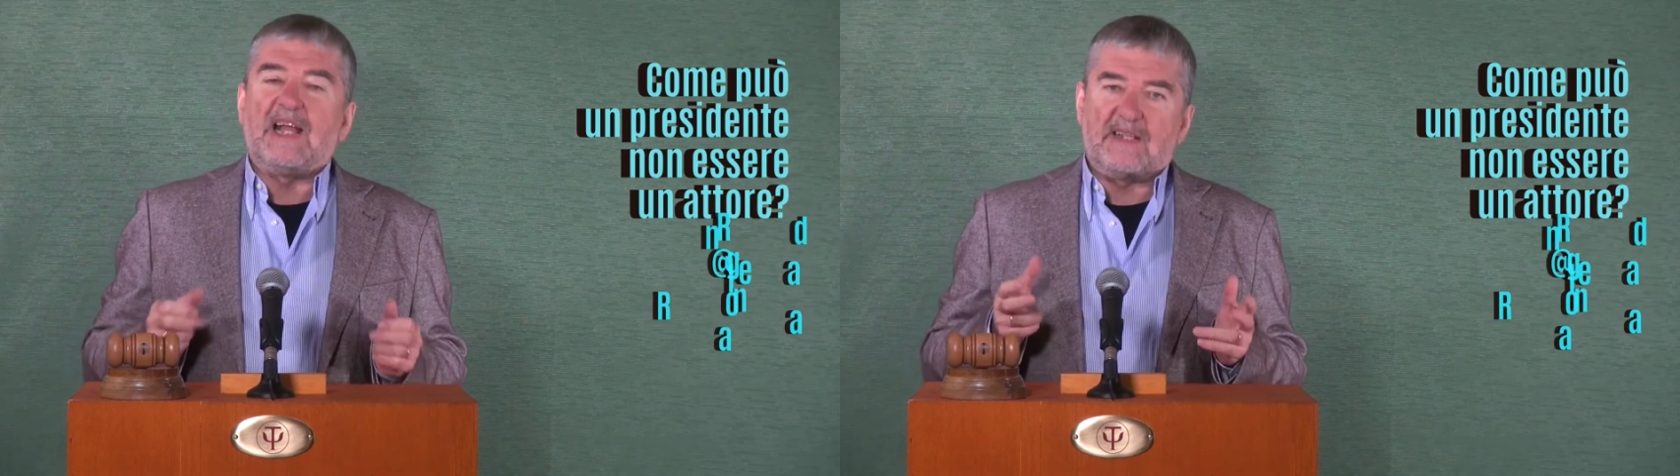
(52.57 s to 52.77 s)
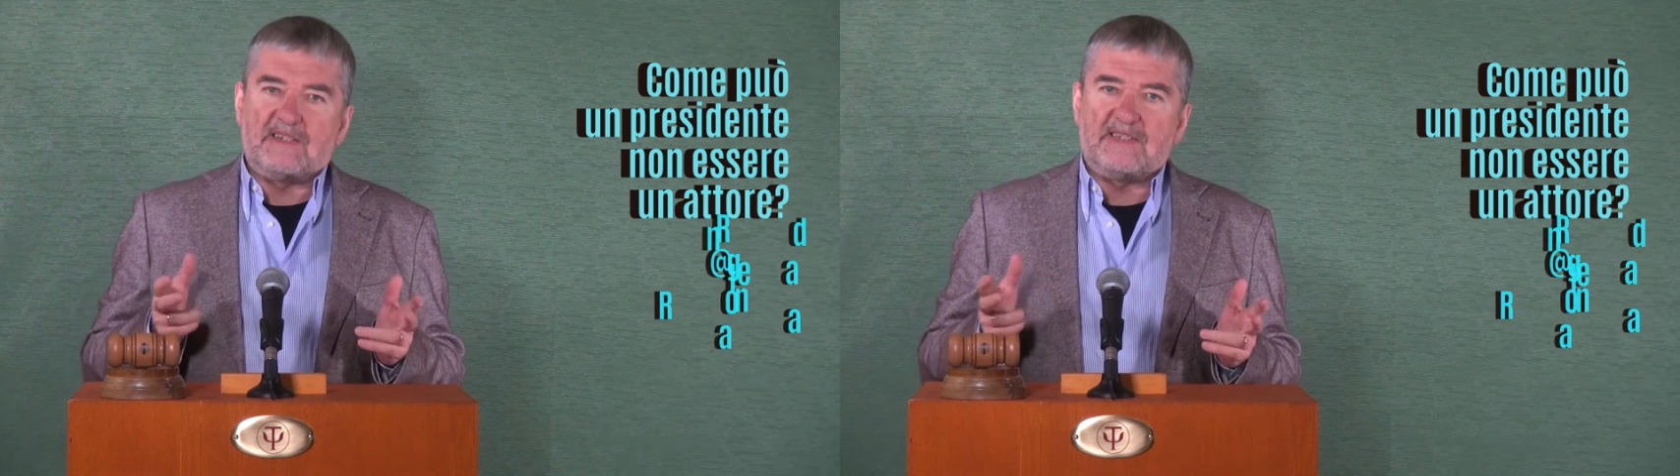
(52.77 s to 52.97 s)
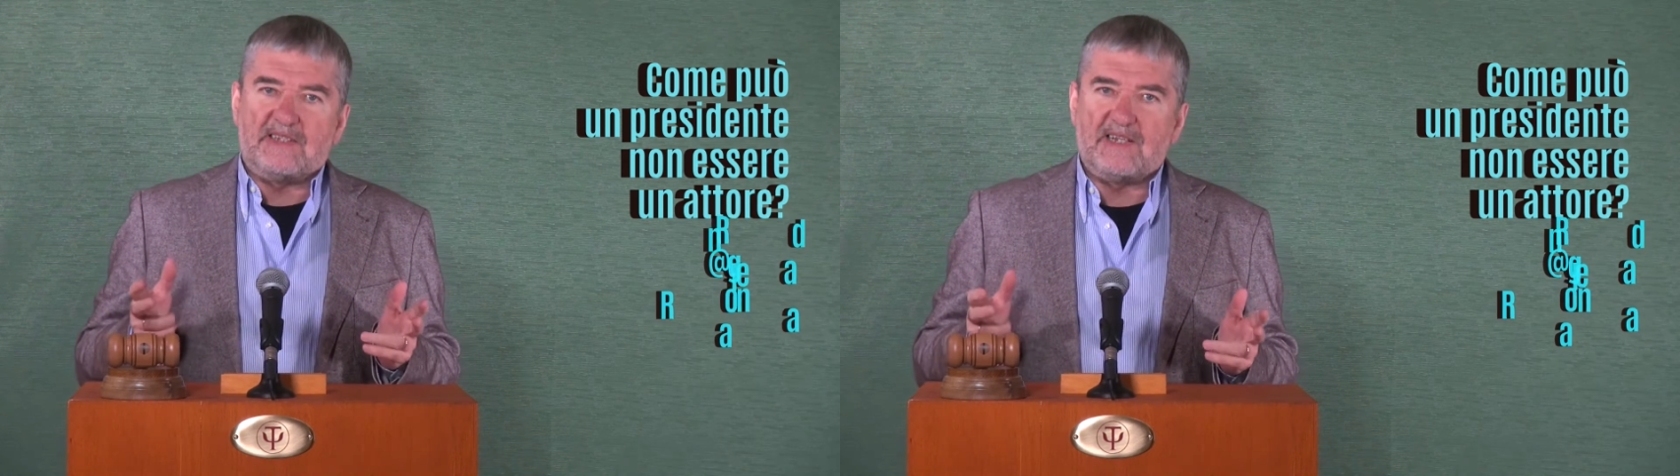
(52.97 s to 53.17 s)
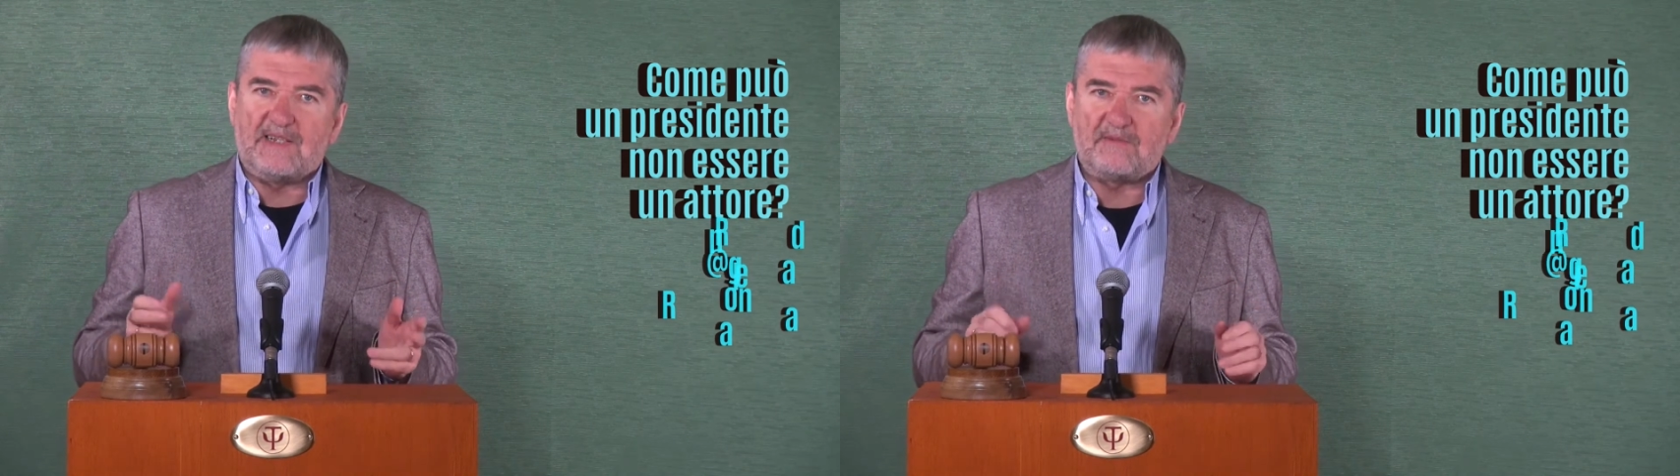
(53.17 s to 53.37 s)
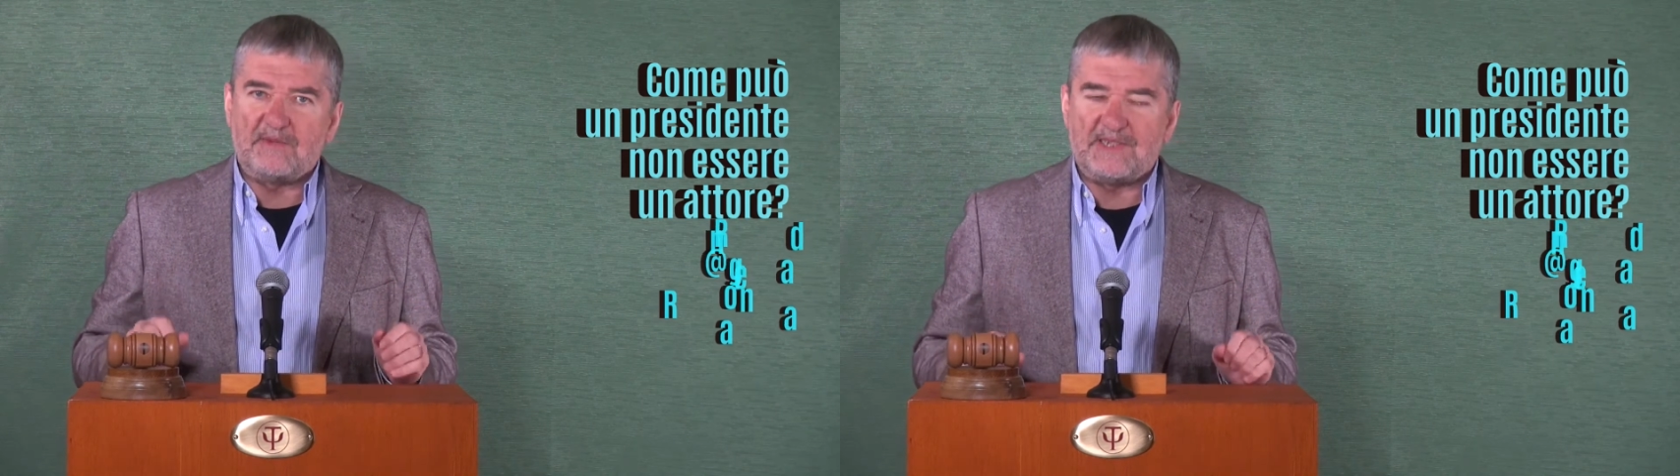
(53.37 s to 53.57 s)
anche se ne
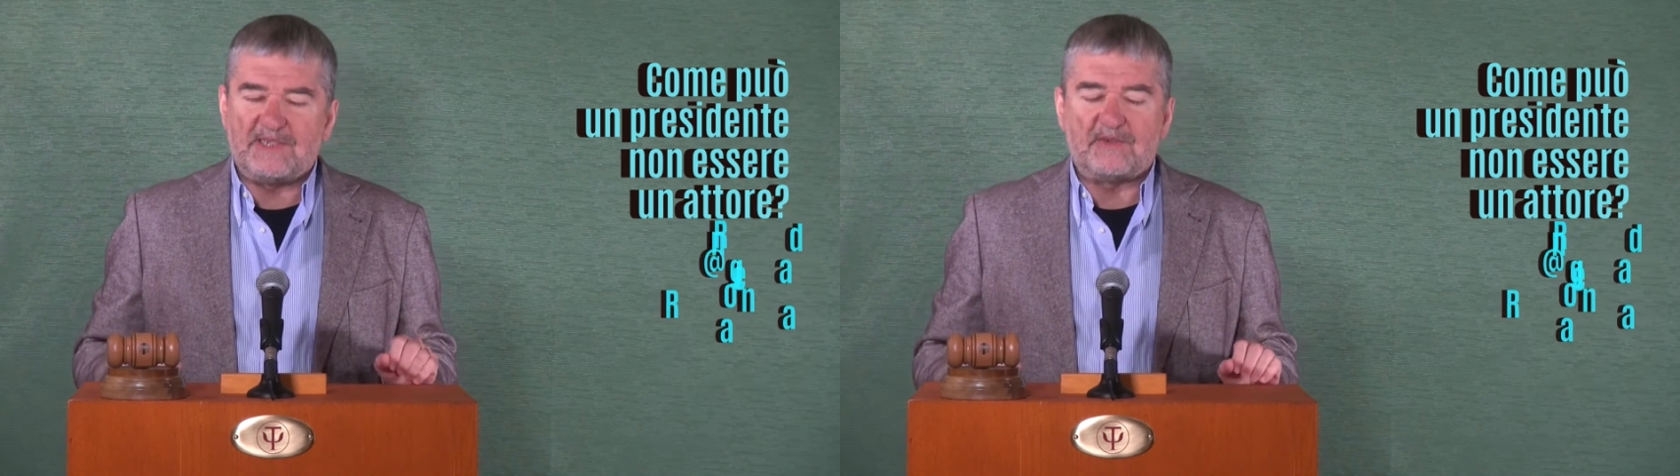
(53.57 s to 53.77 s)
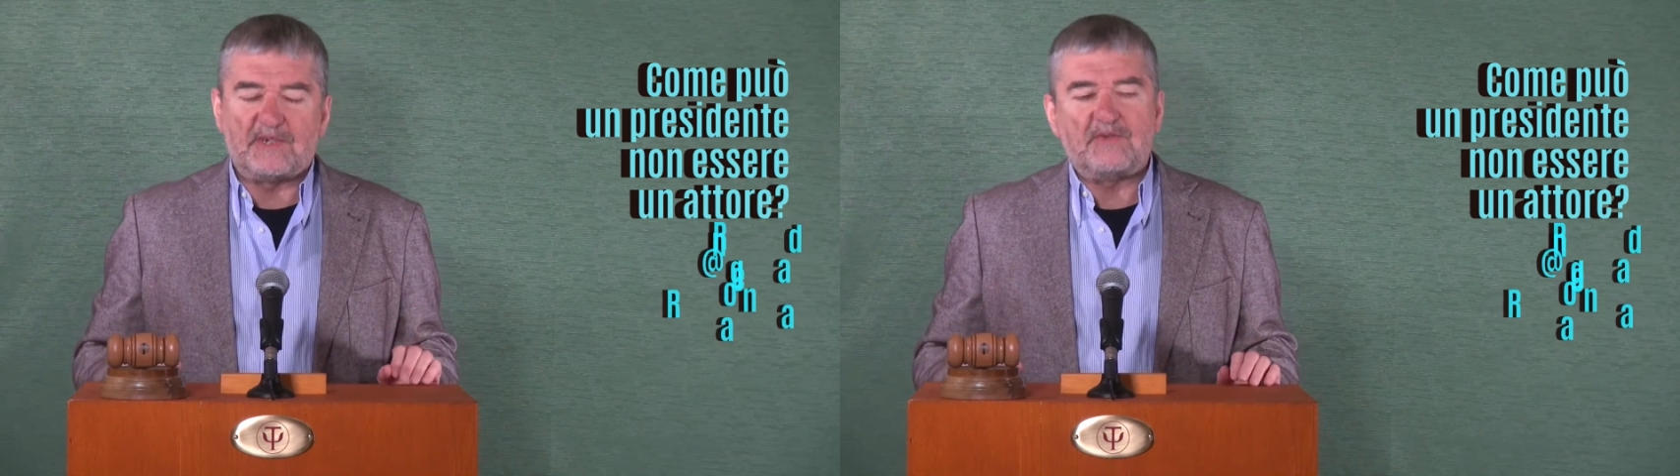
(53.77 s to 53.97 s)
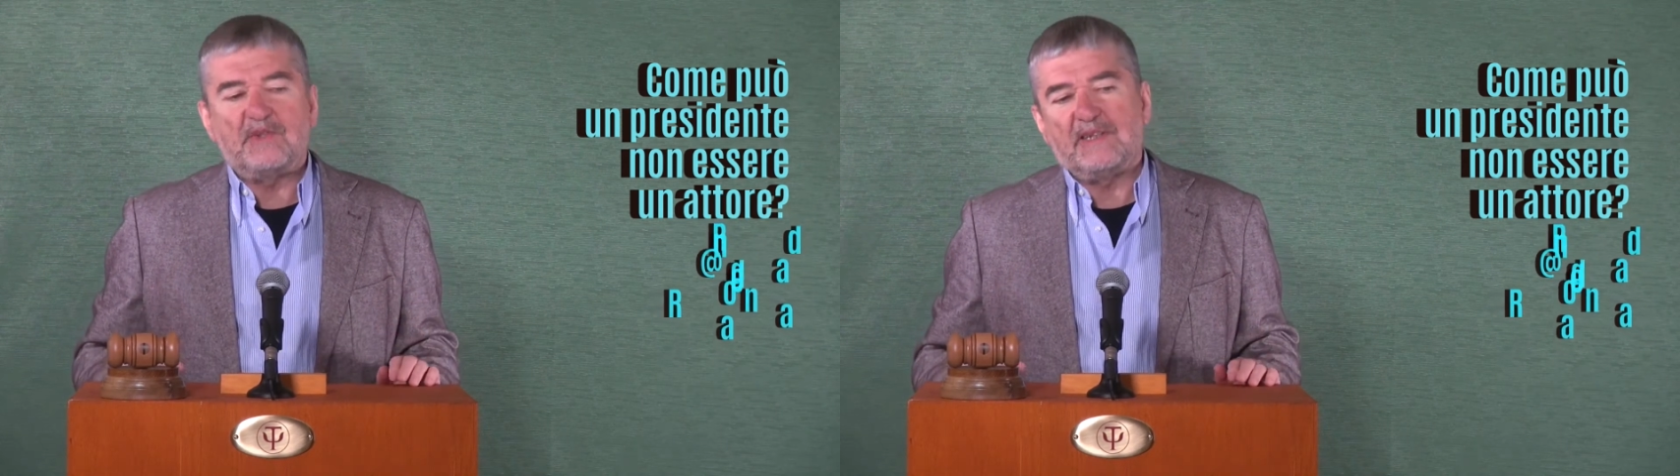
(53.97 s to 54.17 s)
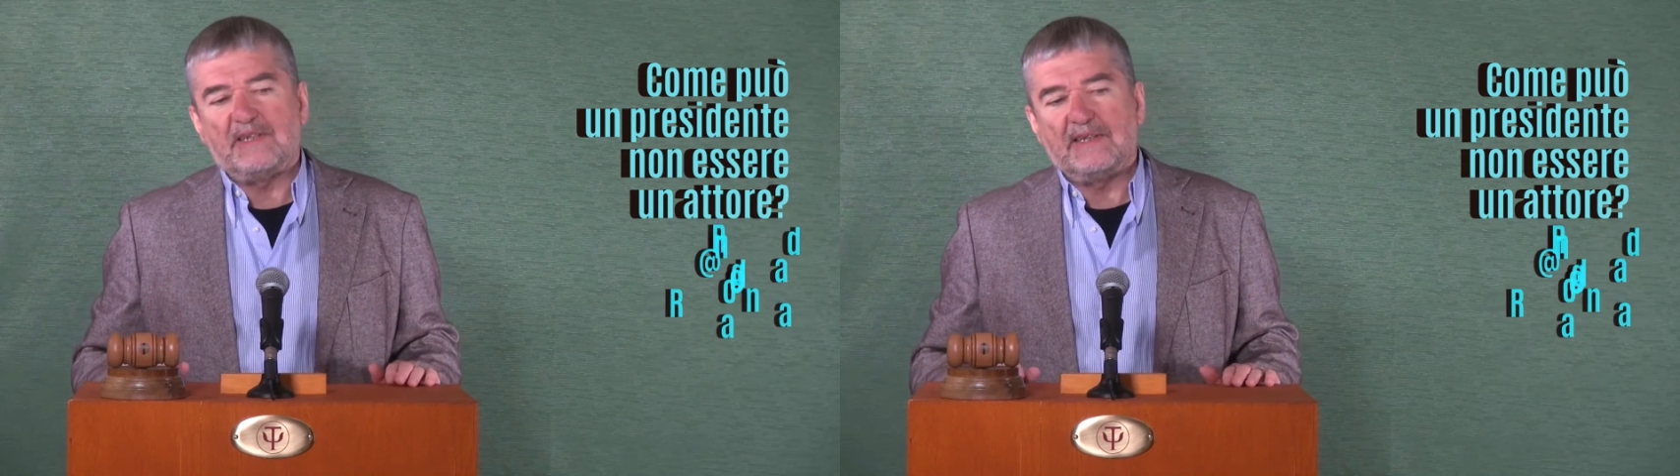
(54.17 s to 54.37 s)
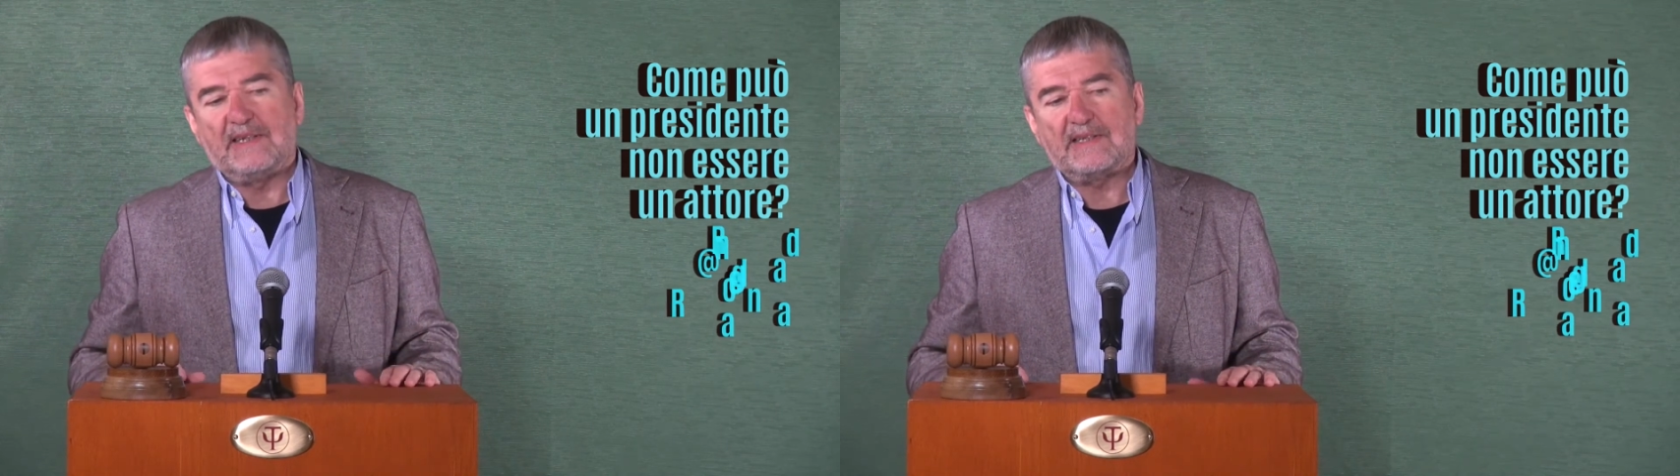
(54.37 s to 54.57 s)
ha acquisito la
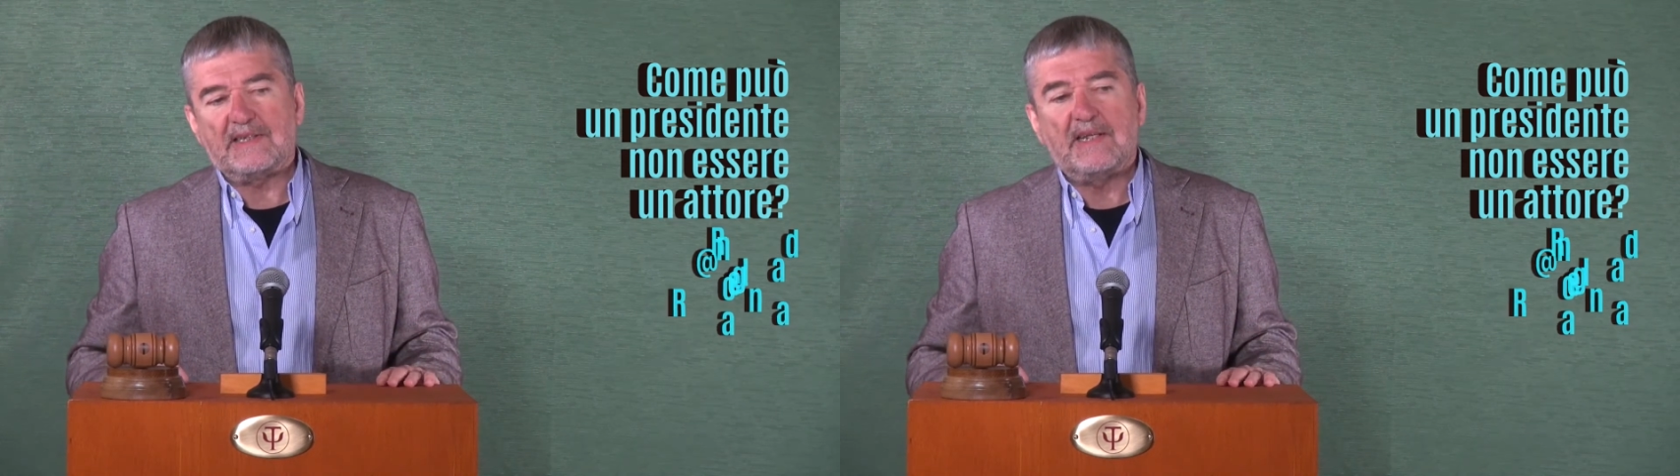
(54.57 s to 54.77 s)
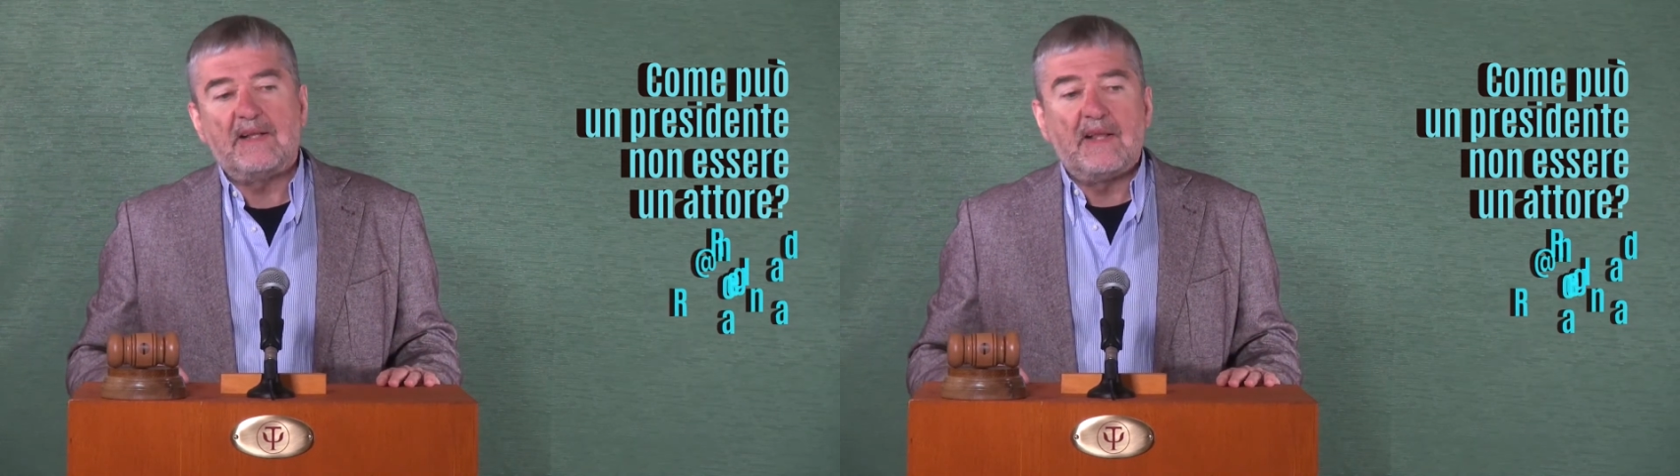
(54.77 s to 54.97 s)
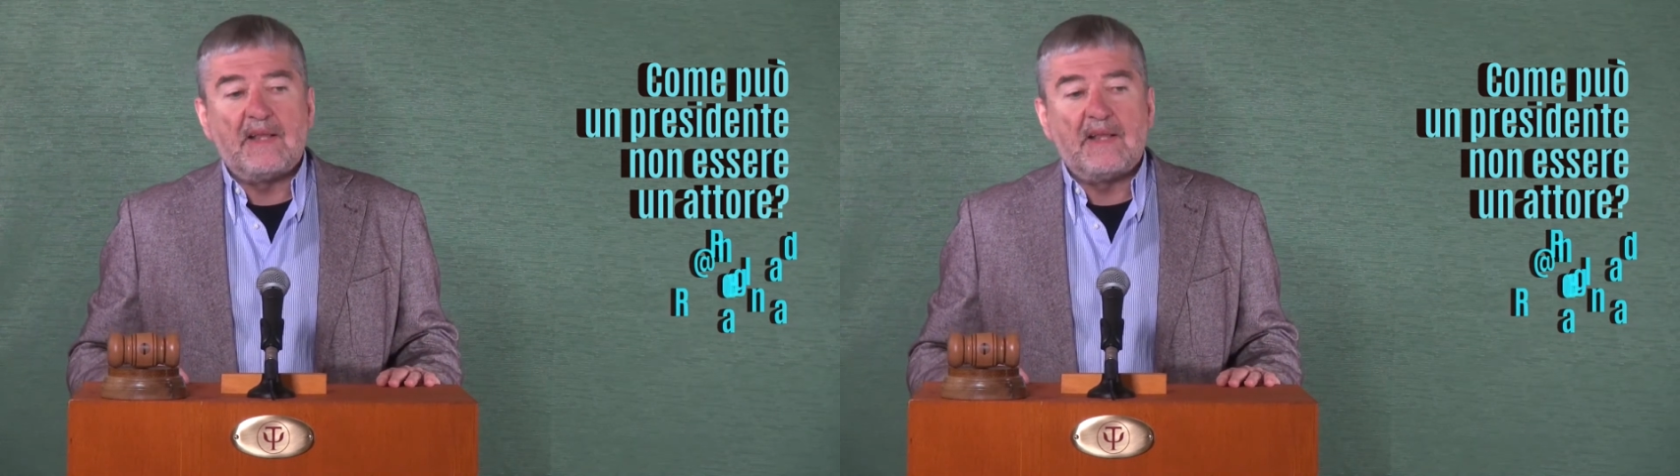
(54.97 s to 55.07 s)
cittadinanza.